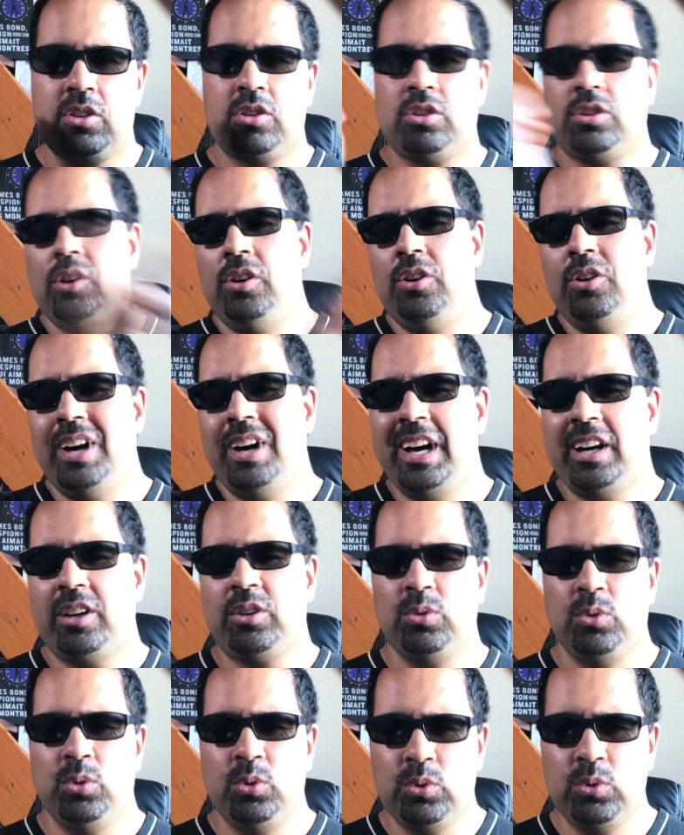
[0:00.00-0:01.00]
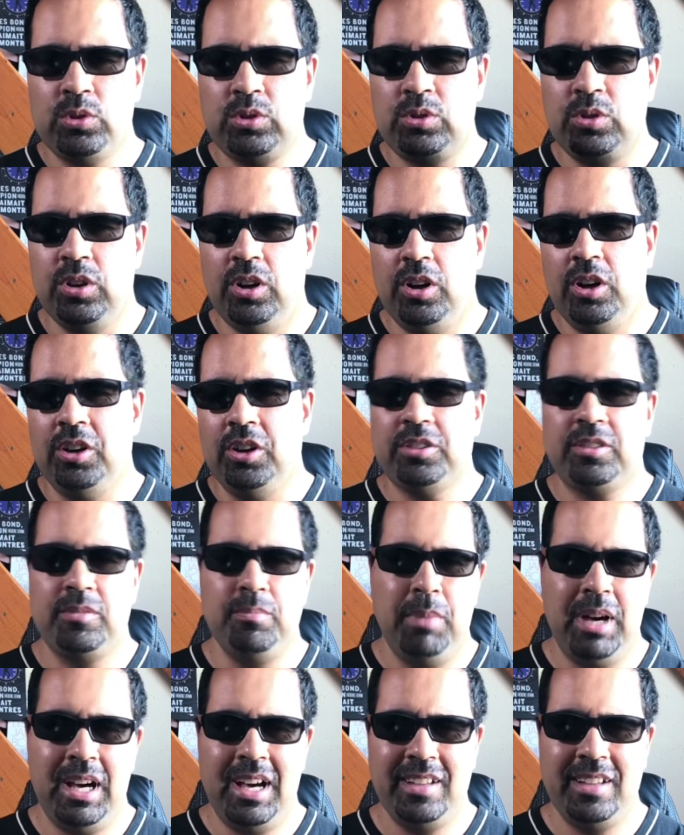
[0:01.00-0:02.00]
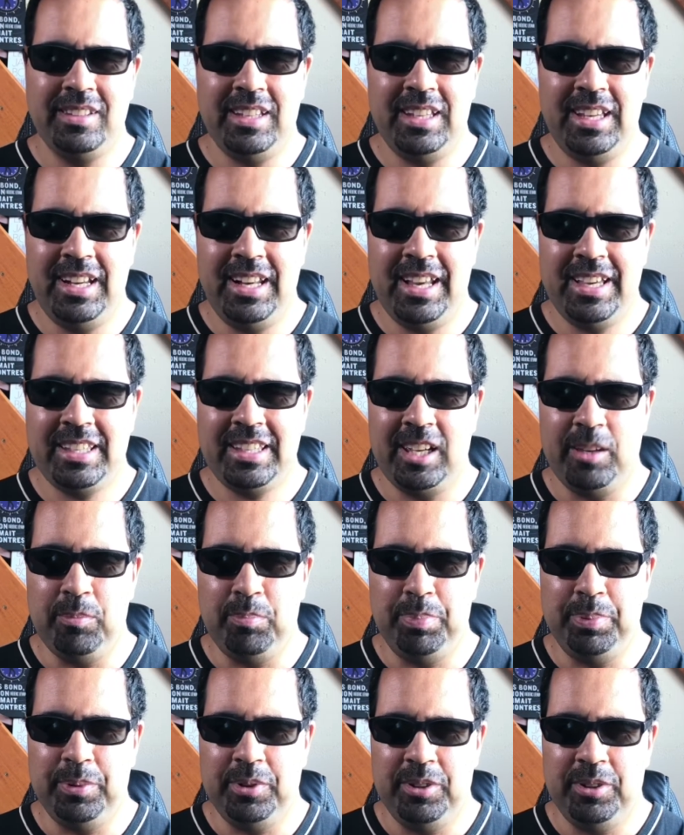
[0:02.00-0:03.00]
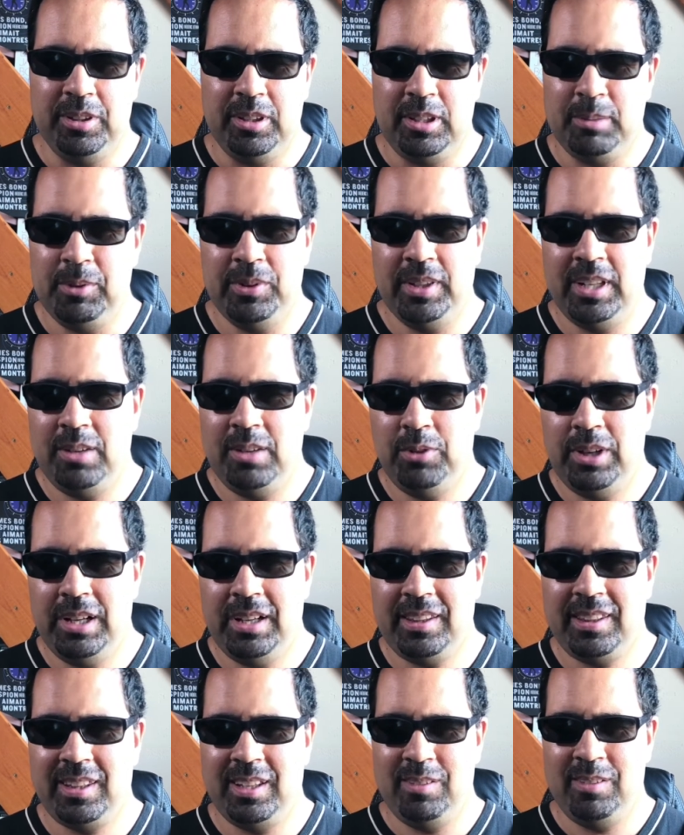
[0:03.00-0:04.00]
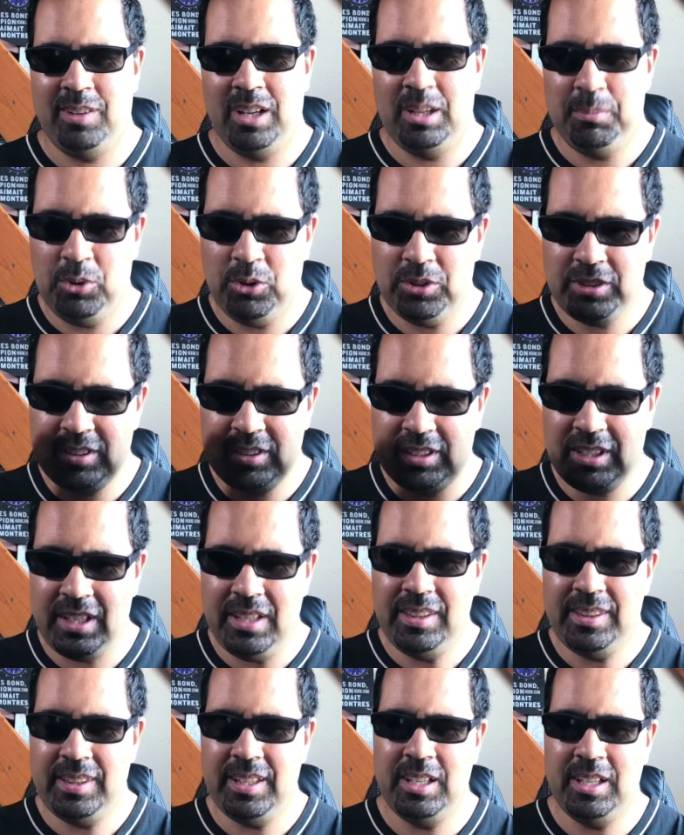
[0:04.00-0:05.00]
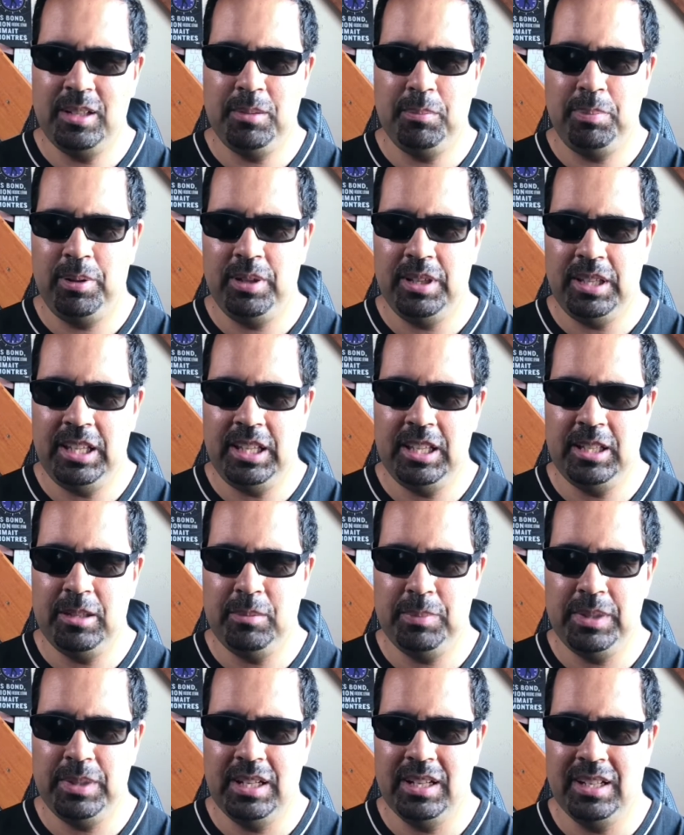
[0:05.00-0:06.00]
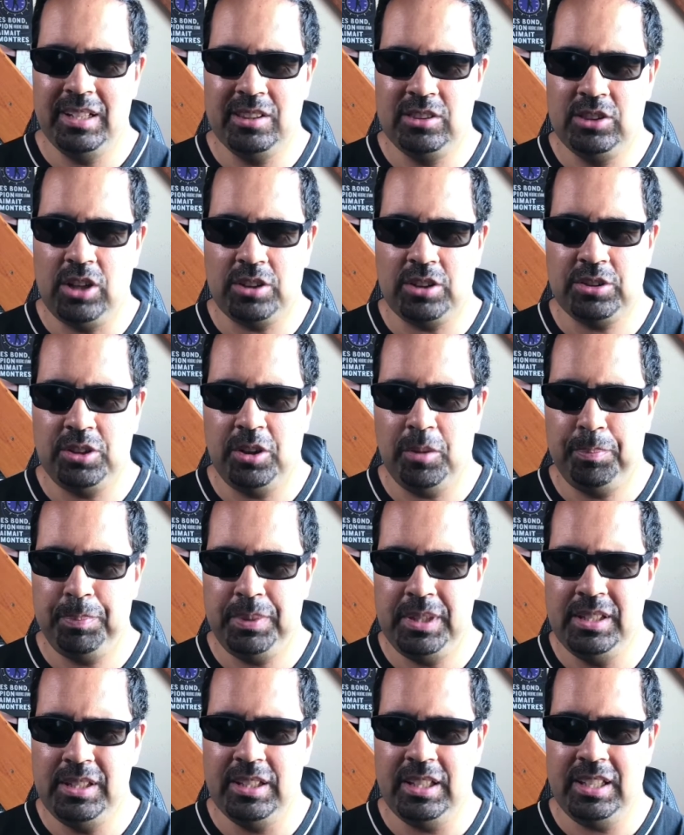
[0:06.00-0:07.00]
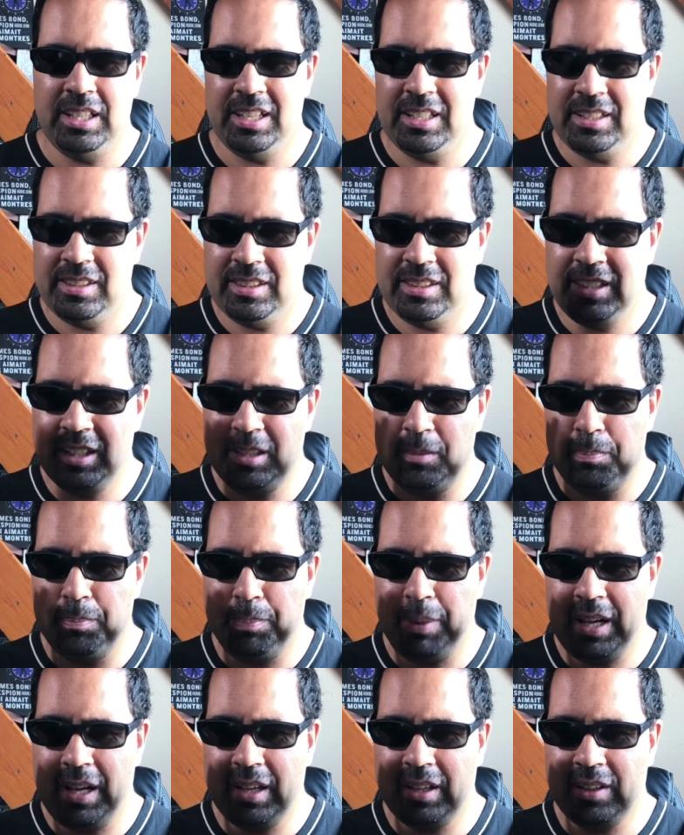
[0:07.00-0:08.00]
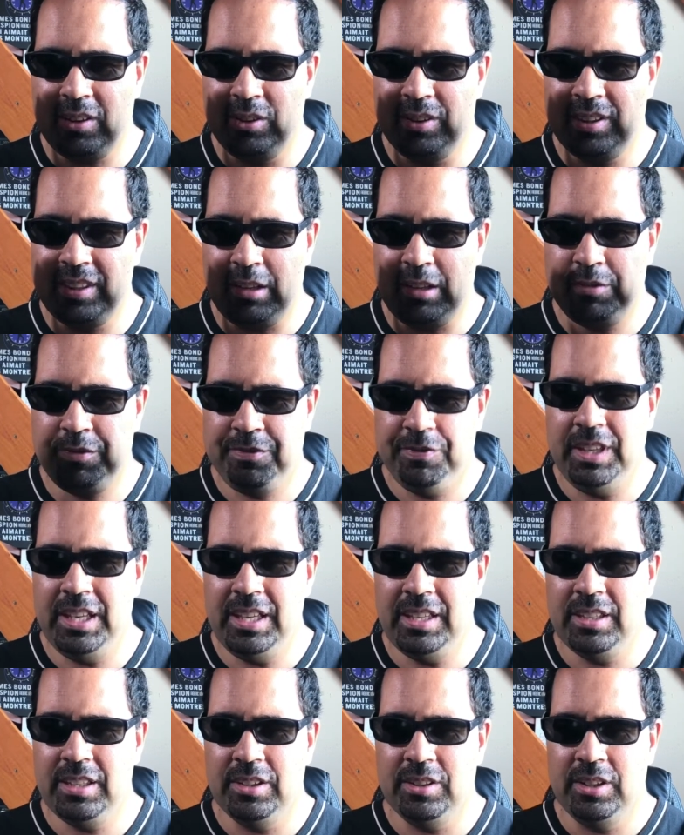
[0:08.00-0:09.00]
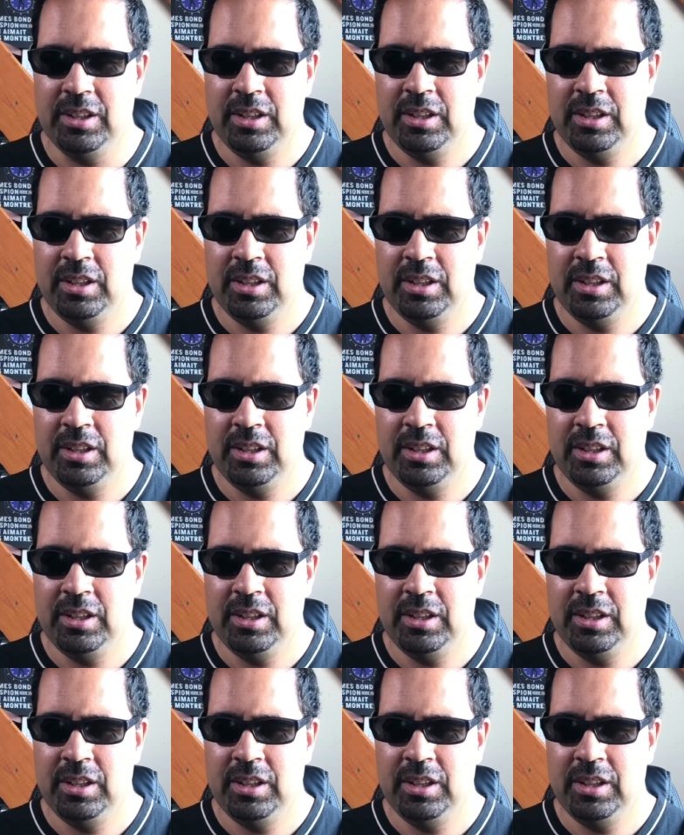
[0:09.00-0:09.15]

Que raconte Ant-Man et la guêpe eh ben, Vous allez voir, c'est vraiment très simple. Eh bien, Dr. Pin, aidé par euh, sa fille,